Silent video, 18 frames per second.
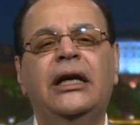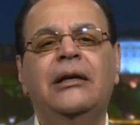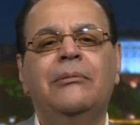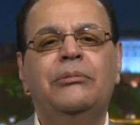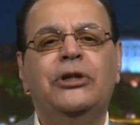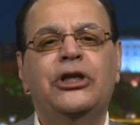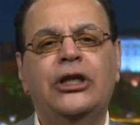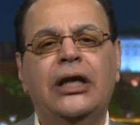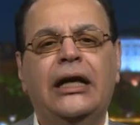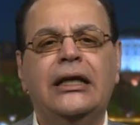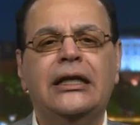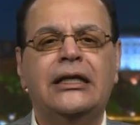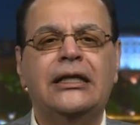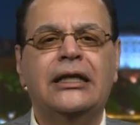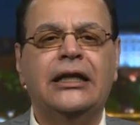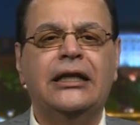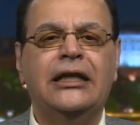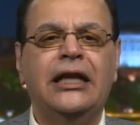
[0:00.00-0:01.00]
بشان
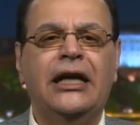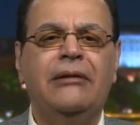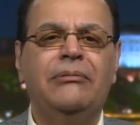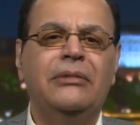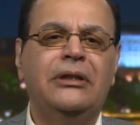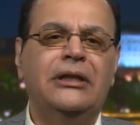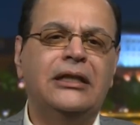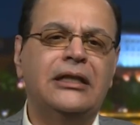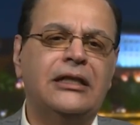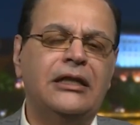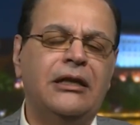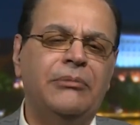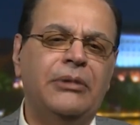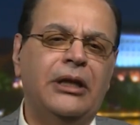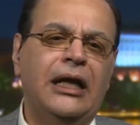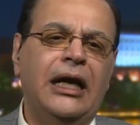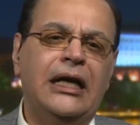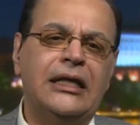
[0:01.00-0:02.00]
استخدام النظام
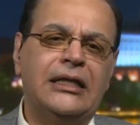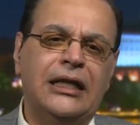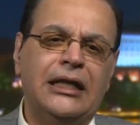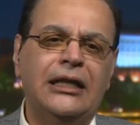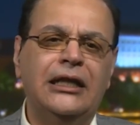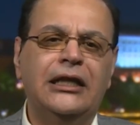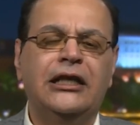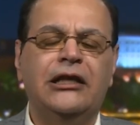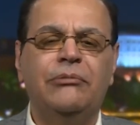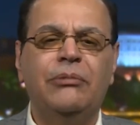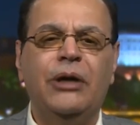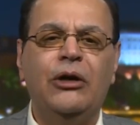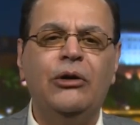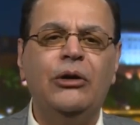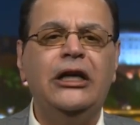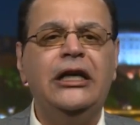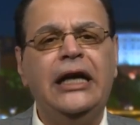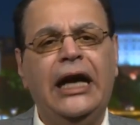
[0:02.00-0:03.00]
الاسد للكيماوي
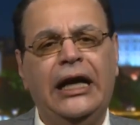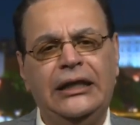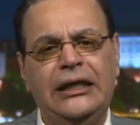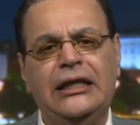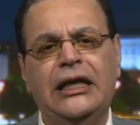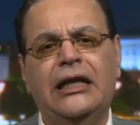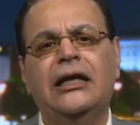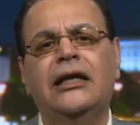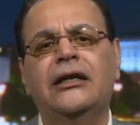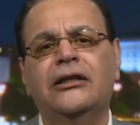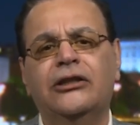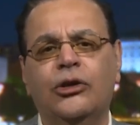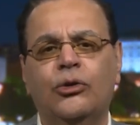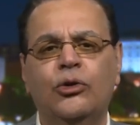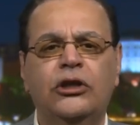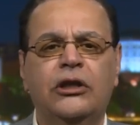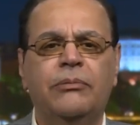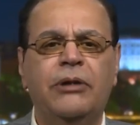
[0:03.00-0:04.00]
وهي عاده كانت
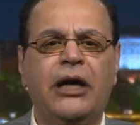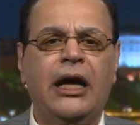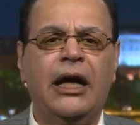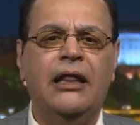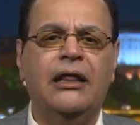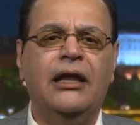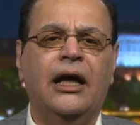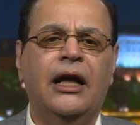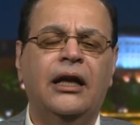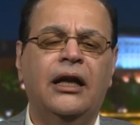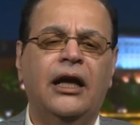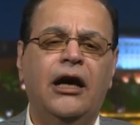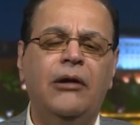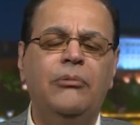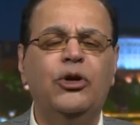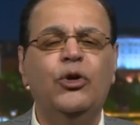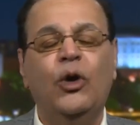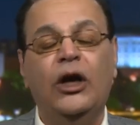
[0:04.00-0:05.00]
ترد بهذا
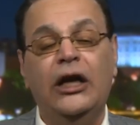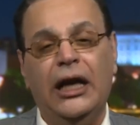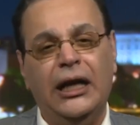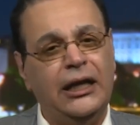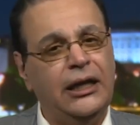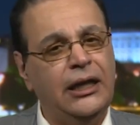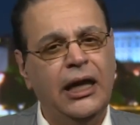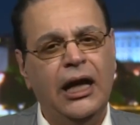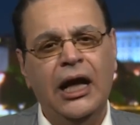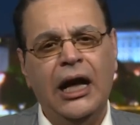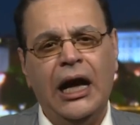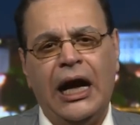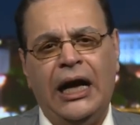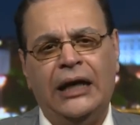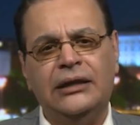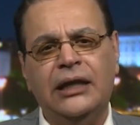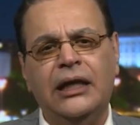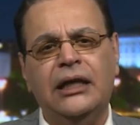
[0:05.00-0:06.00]
الامر ولكن
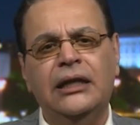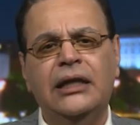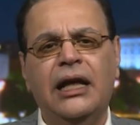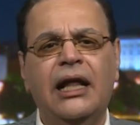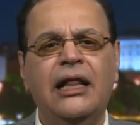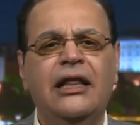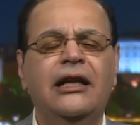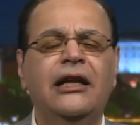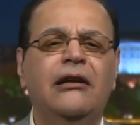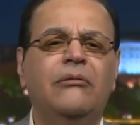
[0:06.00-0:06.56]
اعتقد هذه